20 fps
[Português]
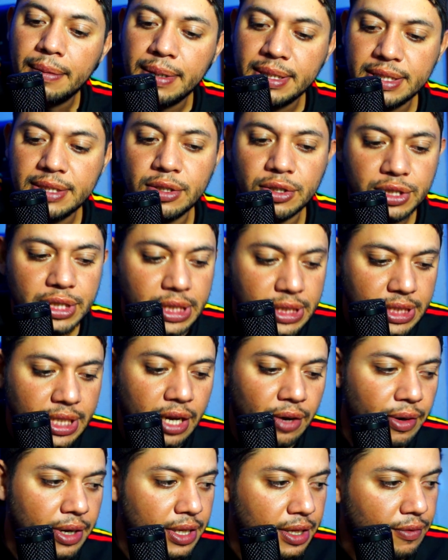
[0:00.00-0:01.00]
Mas se Deus quiser,
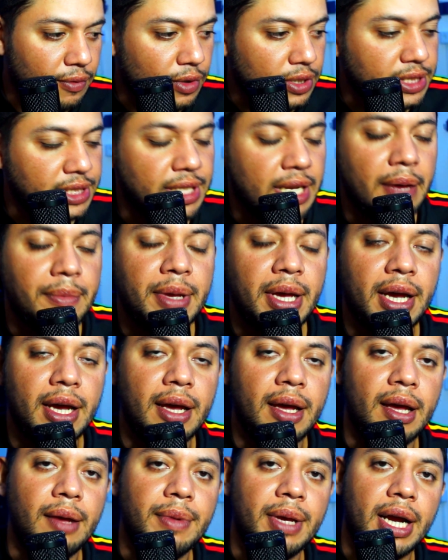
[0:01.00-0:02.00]
eu ainda vou assinar
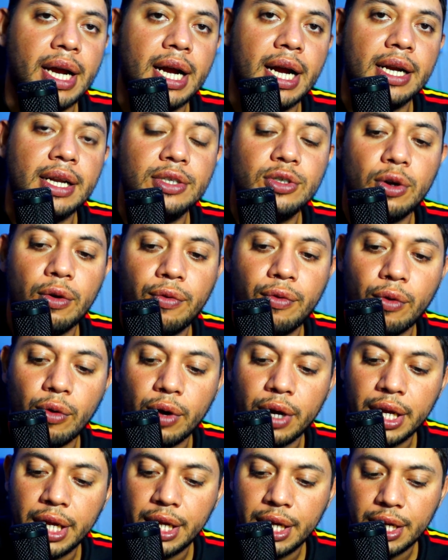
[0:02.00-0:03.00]
minha, minha carta de
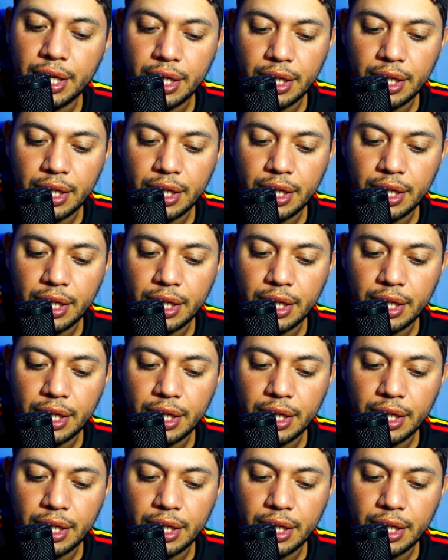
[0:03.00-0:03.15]
alforria